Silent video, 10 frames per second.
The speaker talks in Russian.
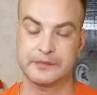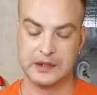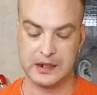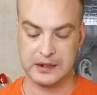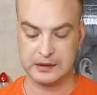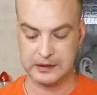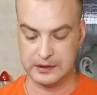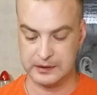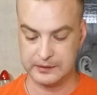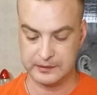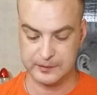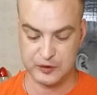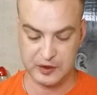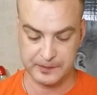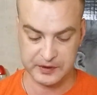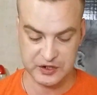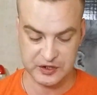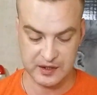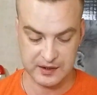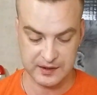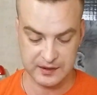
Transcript: да, и немножко подождали,